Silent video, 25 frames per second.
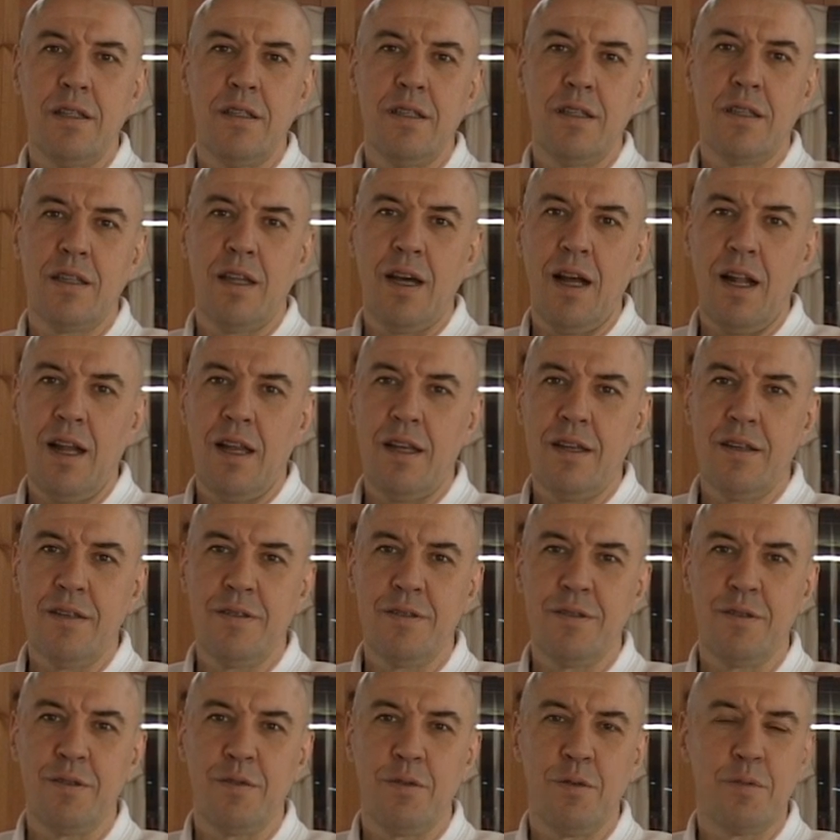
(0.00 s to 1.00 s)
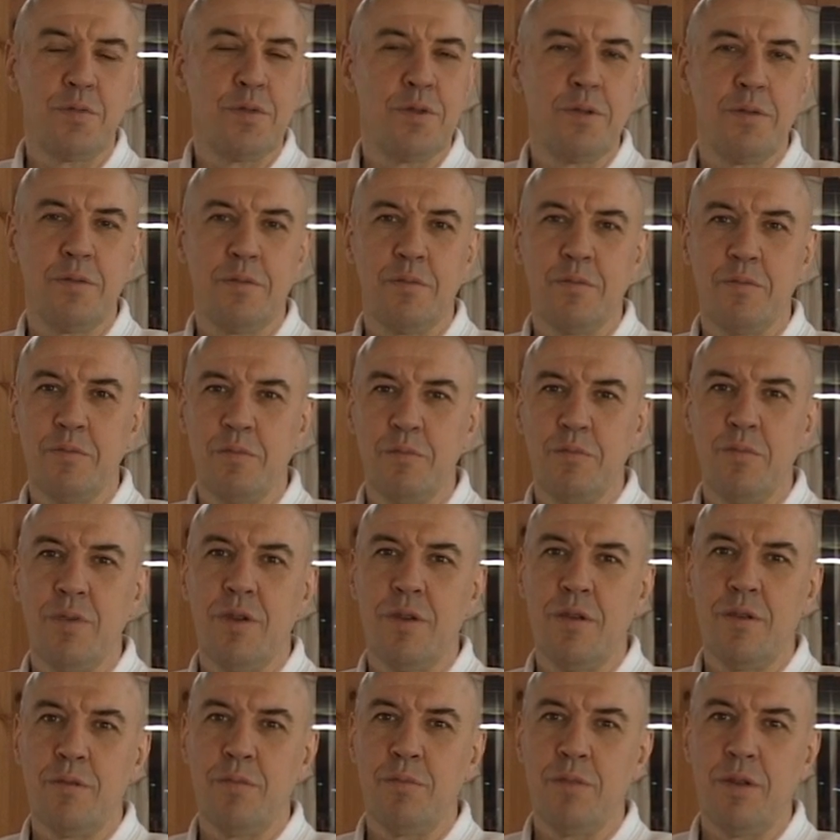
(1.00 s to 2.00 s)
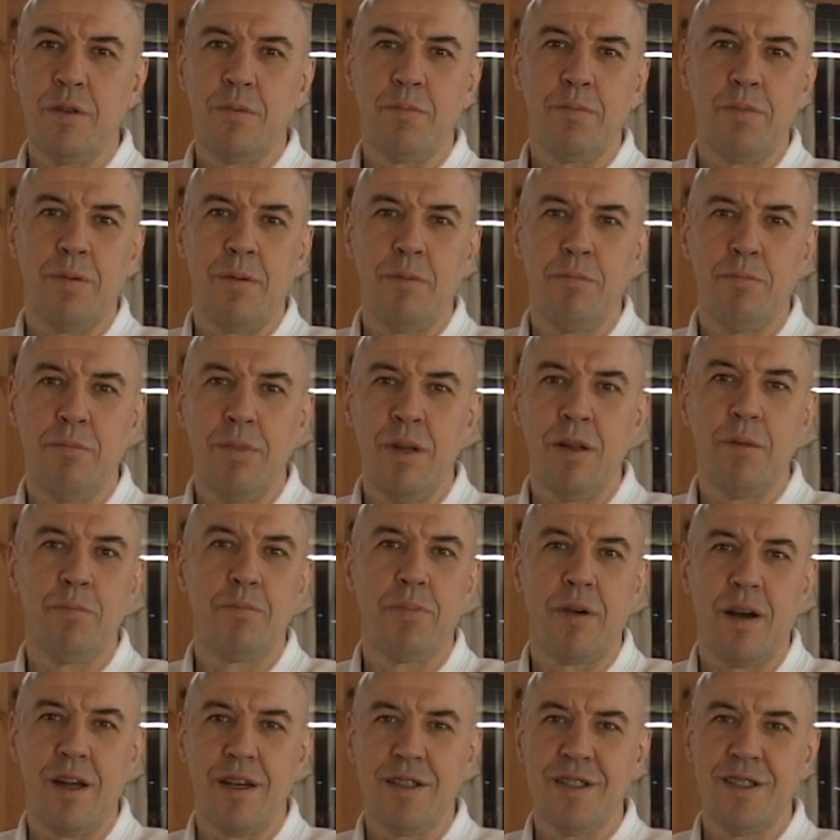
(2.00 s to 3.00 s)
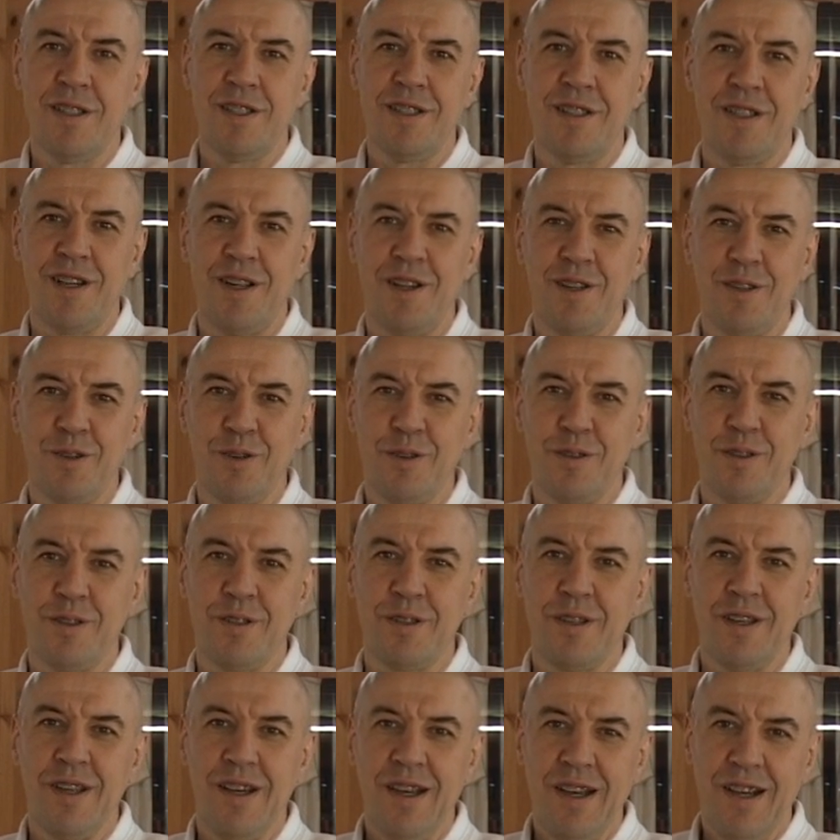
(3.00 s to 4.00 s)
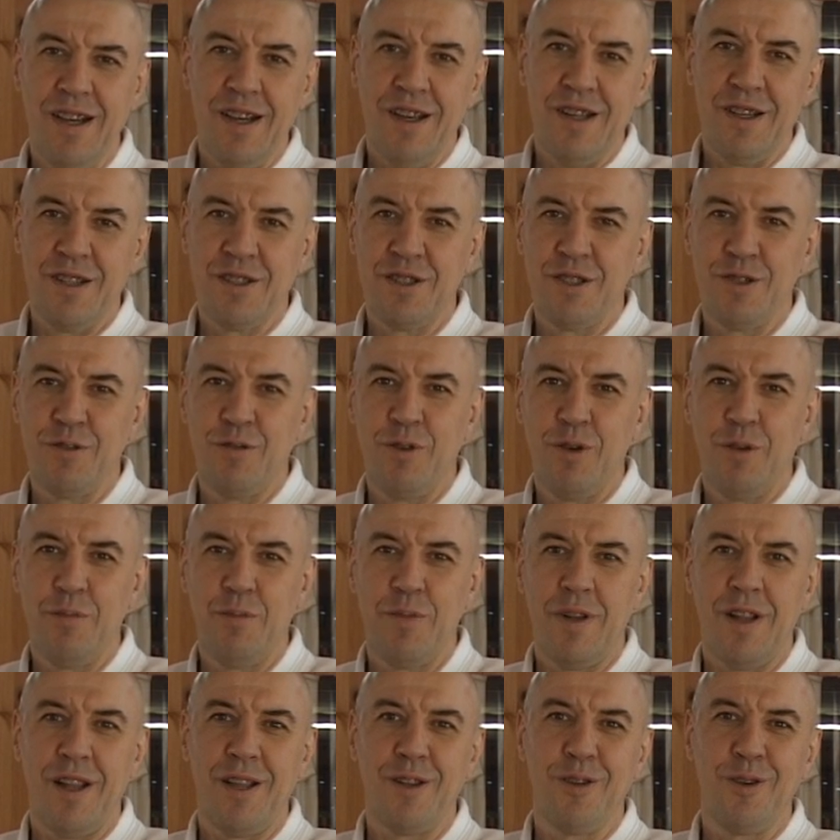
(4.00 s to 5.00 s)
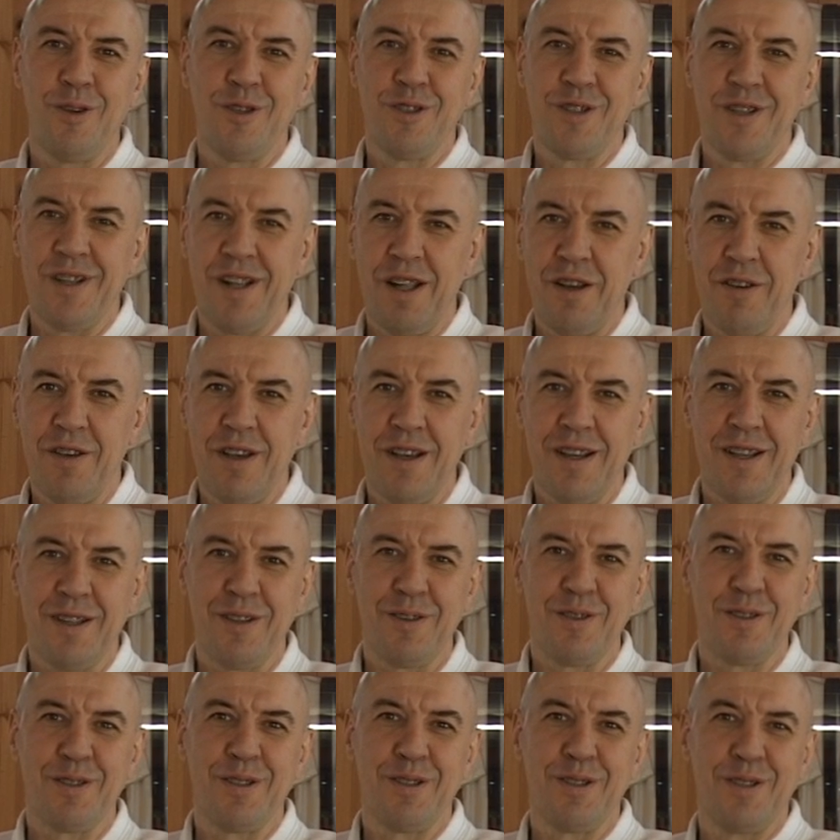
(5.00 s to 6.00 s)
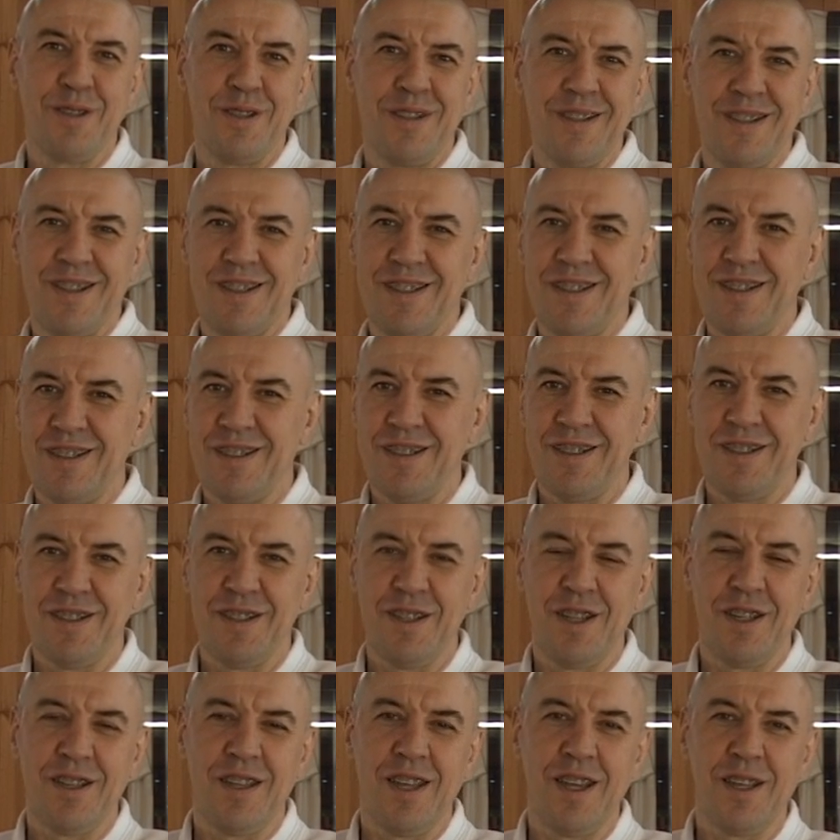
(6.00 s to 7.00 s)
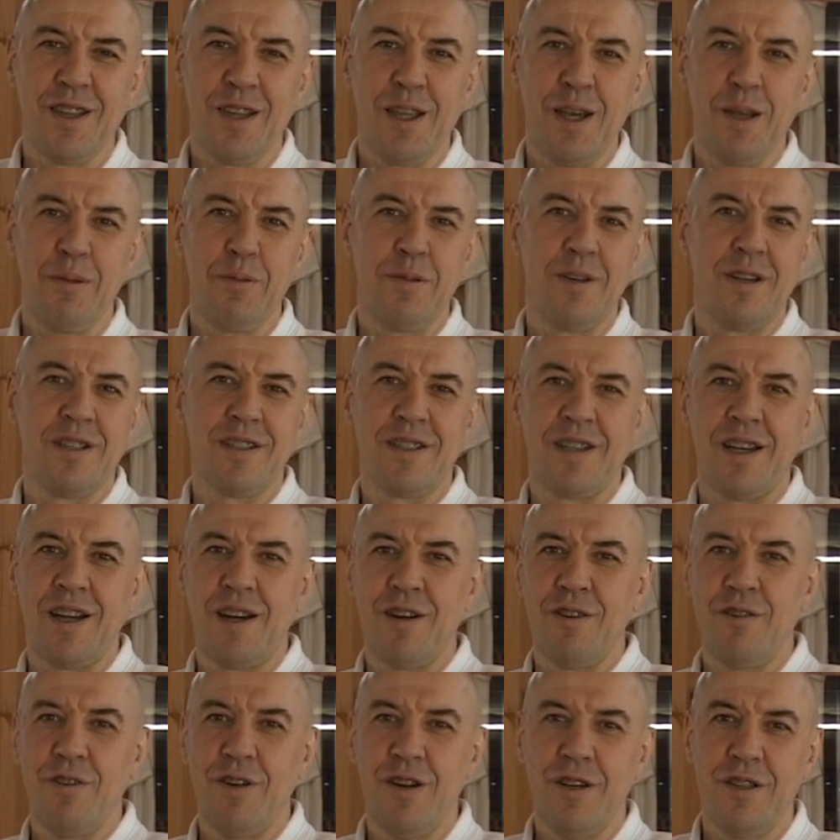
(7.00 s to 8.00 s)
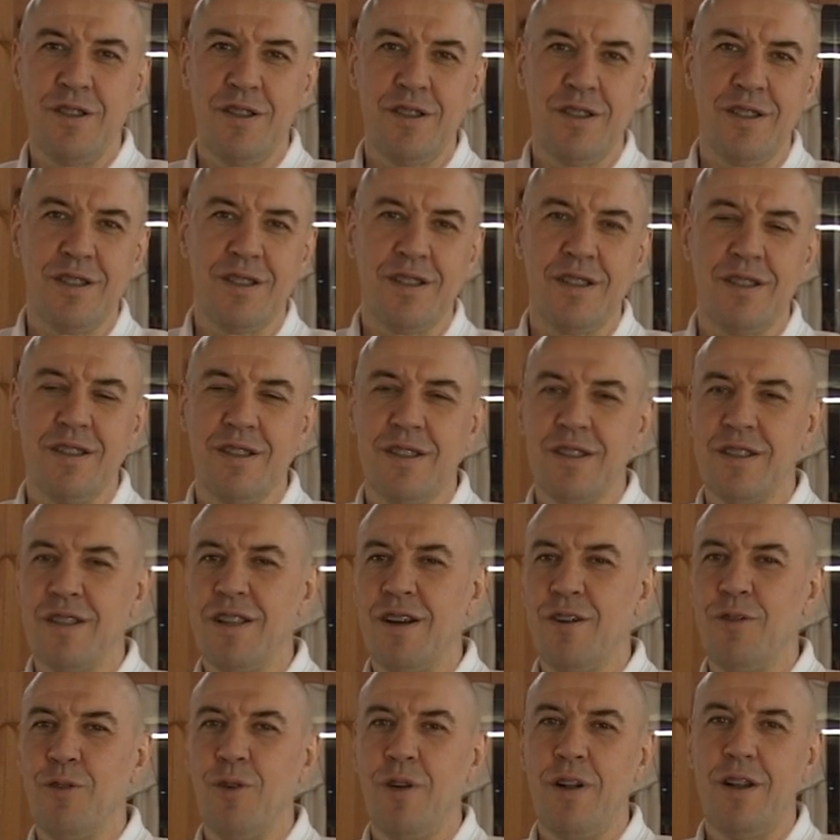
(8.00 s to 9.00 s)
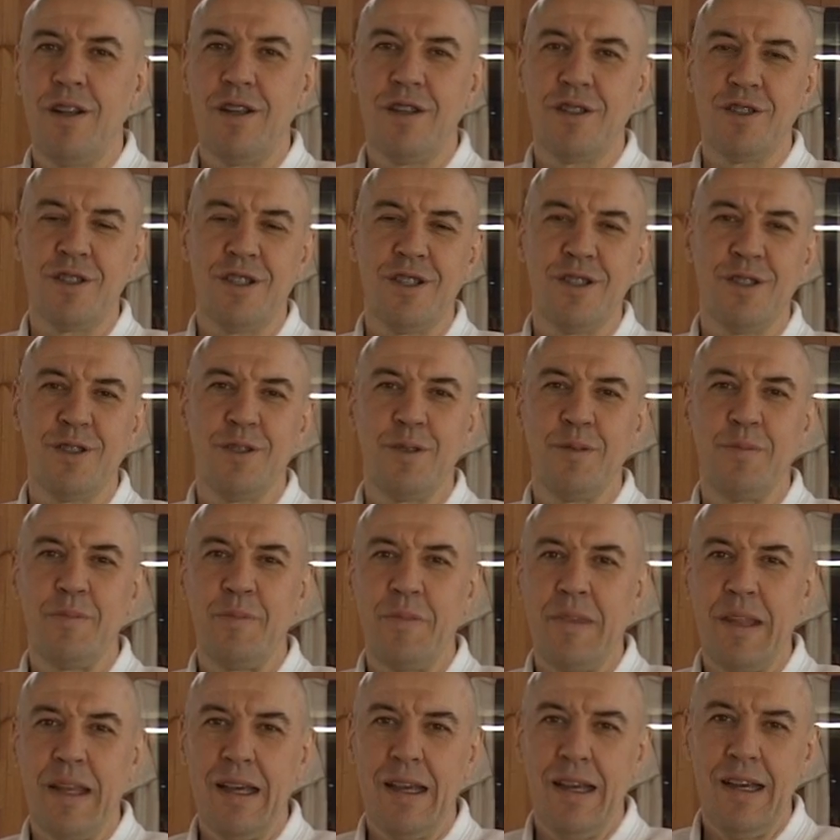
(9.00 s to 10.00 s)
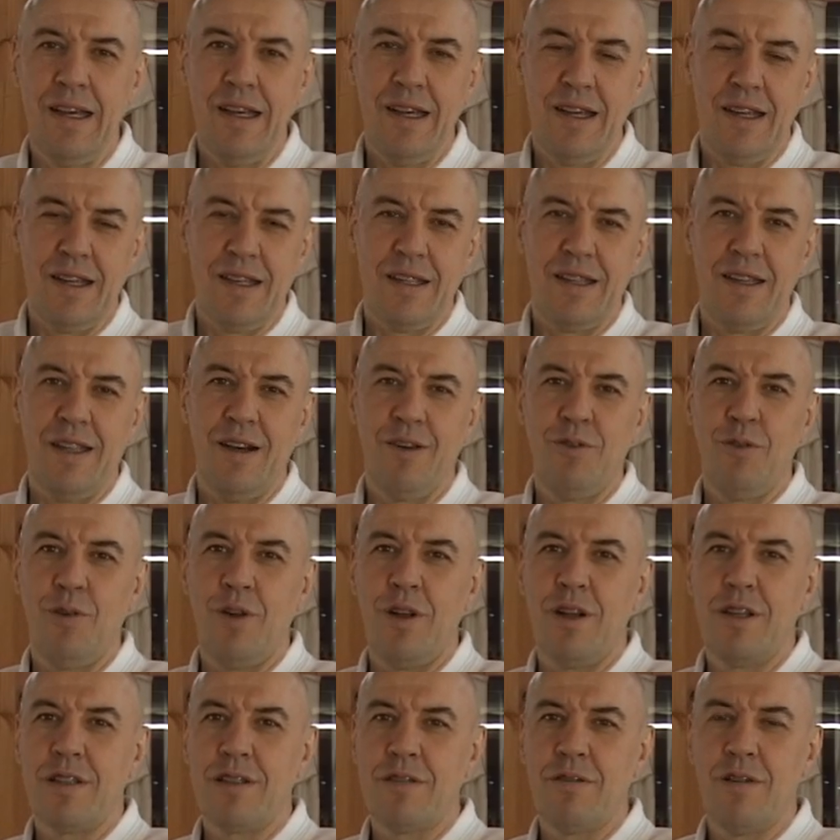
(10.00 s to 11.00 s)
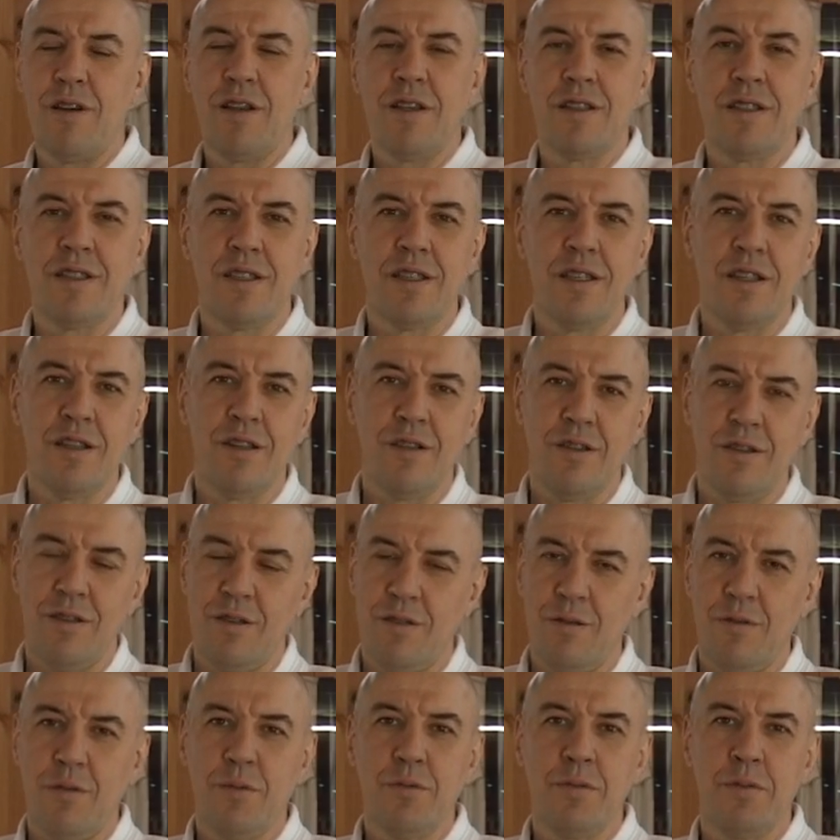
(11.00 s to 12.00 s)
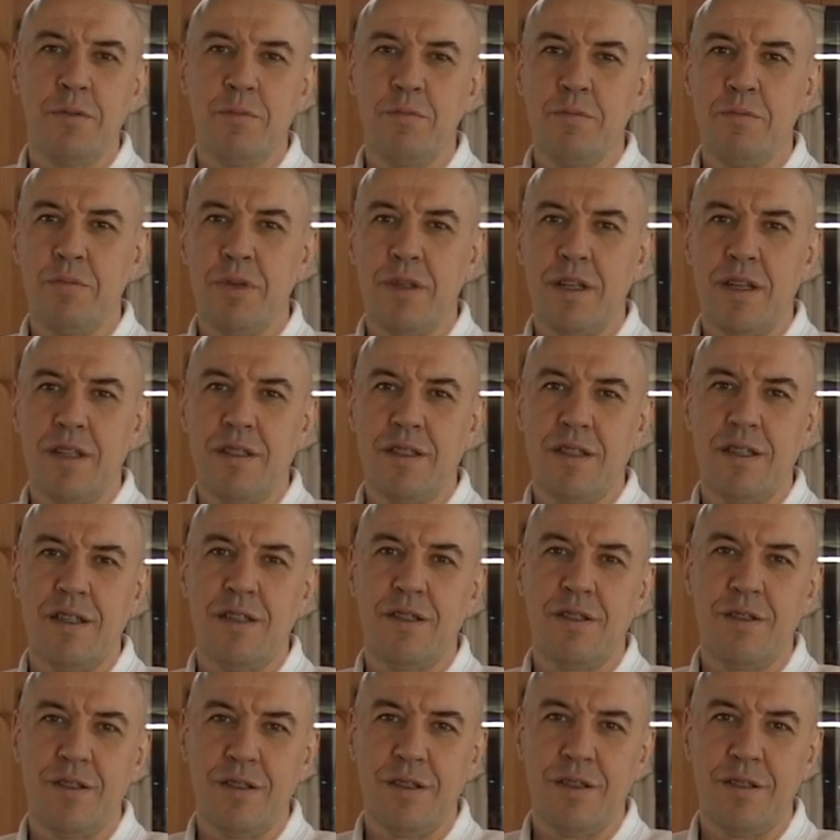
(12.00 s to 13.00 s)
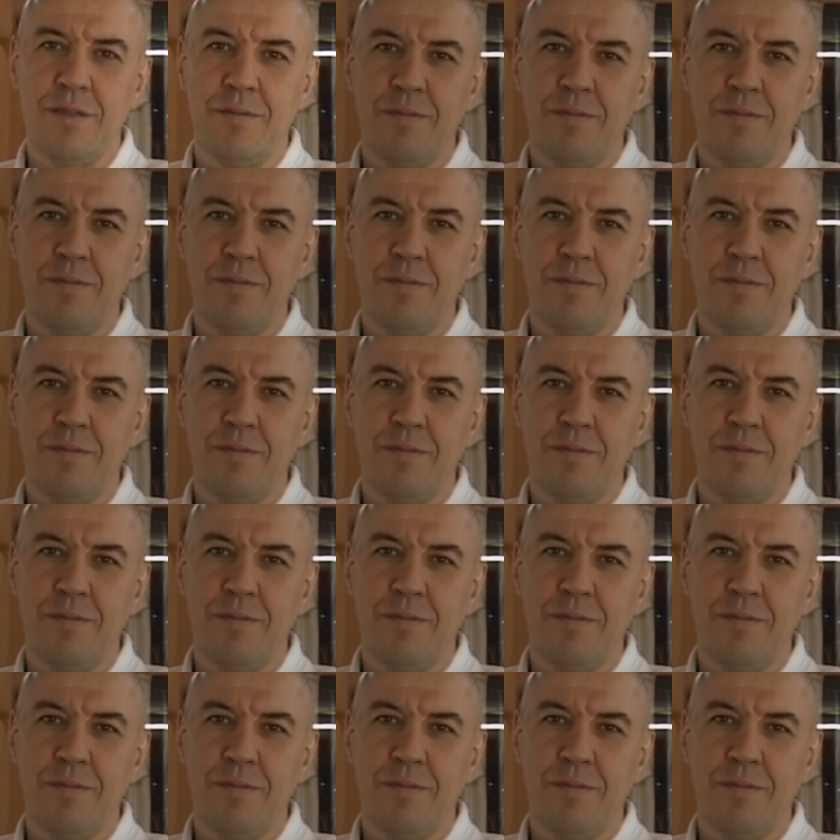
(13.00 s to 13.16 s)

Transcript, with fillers: детали и в общем был был был поразительный то есть живой молодой человек, то есть э, на татами раскрывающийся, довольный жизнью, довольный своей силой. В общем, потрясающе.